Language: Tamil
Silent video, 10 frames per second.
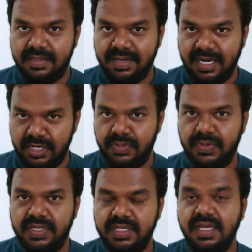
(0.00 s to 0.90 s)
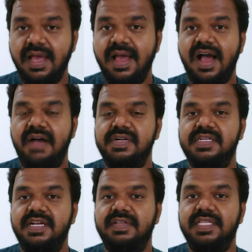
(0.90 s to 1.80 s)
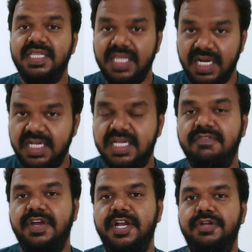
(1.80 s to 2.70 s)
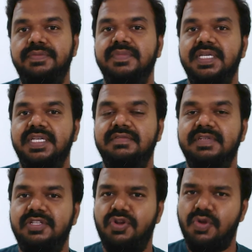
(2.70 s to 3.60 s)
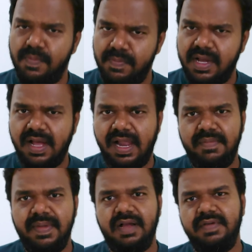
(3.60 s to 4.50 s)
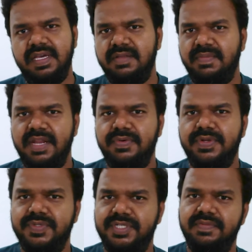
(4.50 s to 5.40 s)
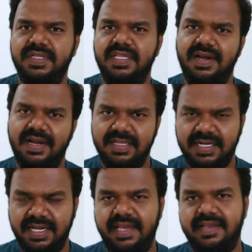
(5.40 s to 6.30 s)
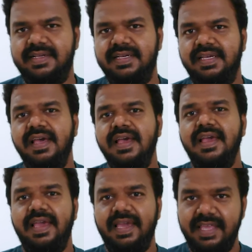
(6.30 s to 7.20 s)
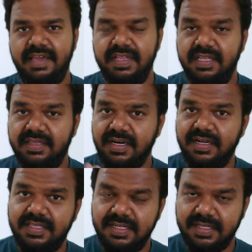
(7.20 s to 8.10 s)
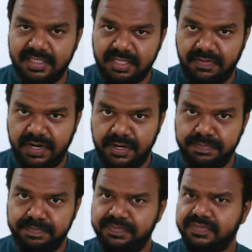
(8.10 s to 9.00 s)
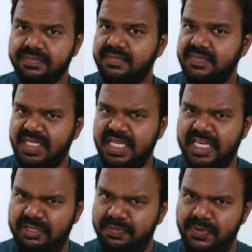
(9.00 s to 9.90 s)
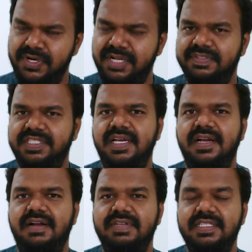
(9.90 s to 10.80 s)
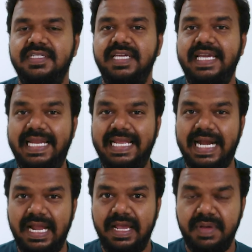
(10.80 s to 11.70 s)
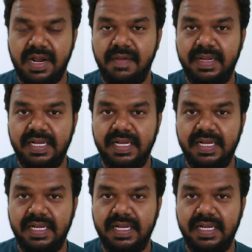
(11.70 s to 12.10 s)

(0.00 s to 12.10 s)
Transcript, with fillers: கண்டுகொண்டு அவற்றை வந்து தடுக்க வேண்டும் இது வந்து ரொம்ப காலமாகவே இந்த மாதிரி ஒரு விஷயம் வந்து நடந்துக்கிட்டே இருக்கு இதை வந்து தடுத்து நிறுத்த வேண்டும் இது போன்ற விஷயங்கள் வந்து இனி நடைபெறாமல்